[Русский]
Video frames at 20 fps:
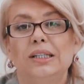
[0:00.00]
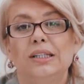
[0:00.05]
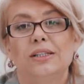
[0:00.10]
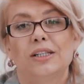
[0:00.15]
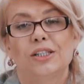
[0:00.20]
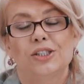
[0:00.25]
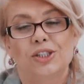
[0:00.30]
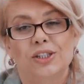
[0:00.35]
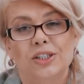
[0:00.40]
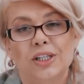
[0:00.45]

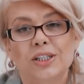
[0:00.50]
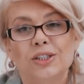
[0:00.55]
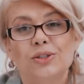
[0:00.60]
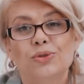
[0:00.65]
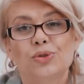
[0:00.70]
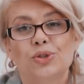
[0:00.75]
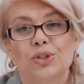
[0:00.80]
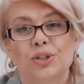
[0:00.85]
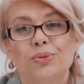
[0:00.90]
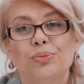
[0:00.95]
Начинать
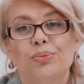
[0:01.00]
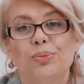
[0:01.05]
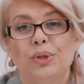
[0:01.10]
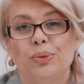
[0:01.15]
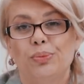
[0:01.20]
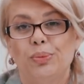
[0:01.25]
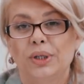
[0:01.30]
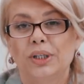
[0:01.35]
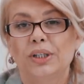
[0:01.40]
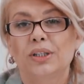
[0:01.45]
уже
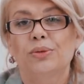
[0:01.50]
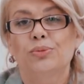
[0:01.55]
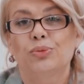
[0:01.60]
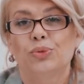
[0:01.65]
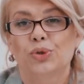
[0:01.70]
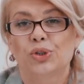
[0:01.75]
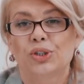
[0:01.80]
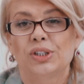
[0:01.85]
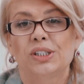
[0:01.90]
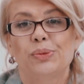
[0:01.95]
примерно
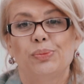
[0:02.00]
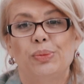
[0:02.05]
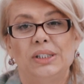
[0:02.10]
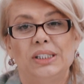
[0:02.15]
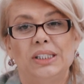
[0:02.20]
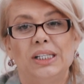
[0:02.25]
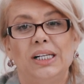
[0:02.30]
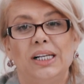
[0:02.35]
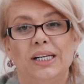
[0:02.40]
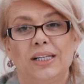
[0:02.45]
можно с
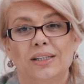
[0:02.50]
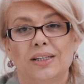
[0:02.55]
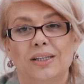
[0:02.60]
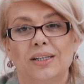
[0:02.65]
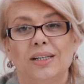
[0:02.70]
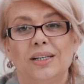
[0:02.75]
5 лет.